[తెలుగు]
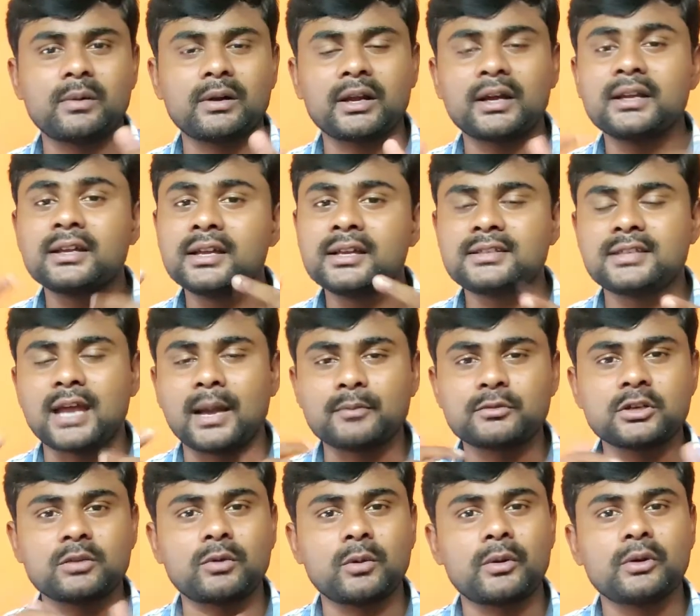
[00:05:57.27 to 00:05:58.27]
అనమాట ఈ
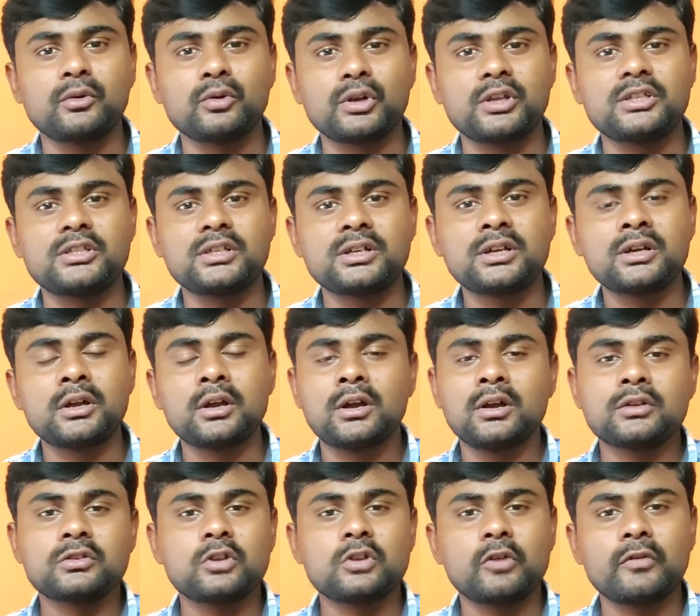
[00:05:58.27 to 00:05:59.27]
శాంసంగ్ మొబైల్ గురించి
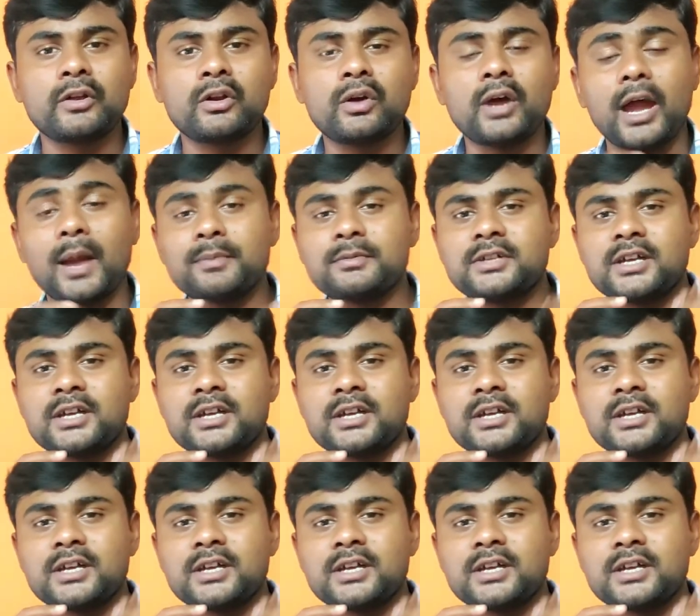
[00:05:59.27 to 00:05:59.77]
సో వీళ్ళు హైప్